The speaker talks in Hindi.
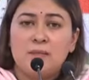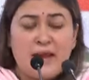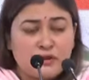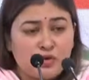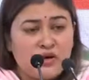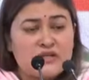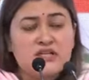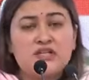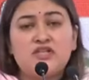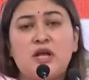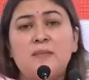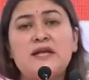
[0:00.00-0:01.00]
मैं तो
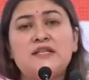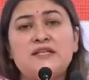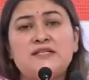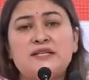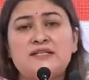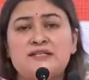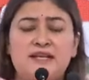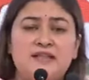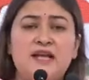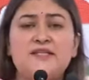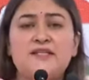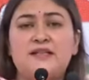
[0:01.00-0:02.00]
रजत शर्मा जी से
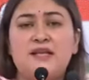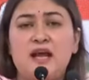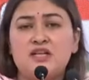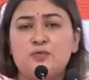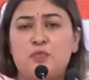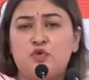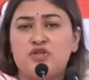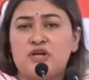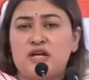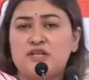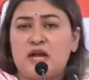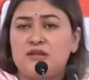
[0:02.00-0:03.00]
सीधे सीधे आज
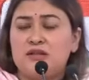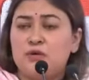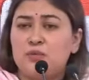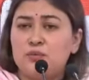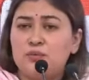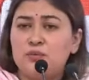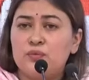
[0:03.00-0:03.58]
पूछना चाहती हूं